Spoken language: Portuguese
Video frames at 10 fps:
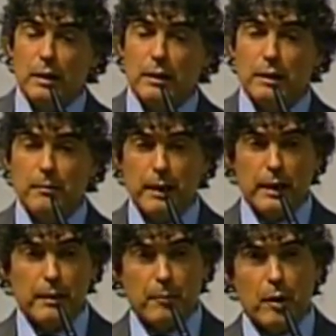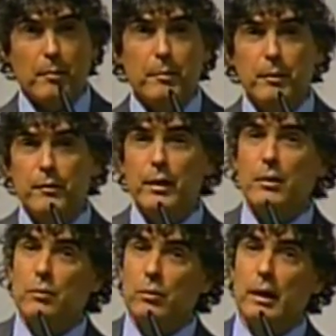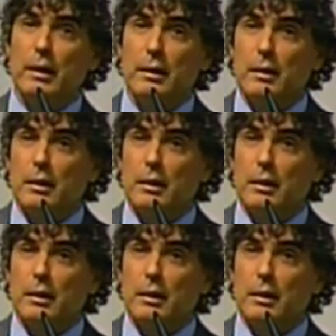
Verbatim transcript: e também a própria prefeitura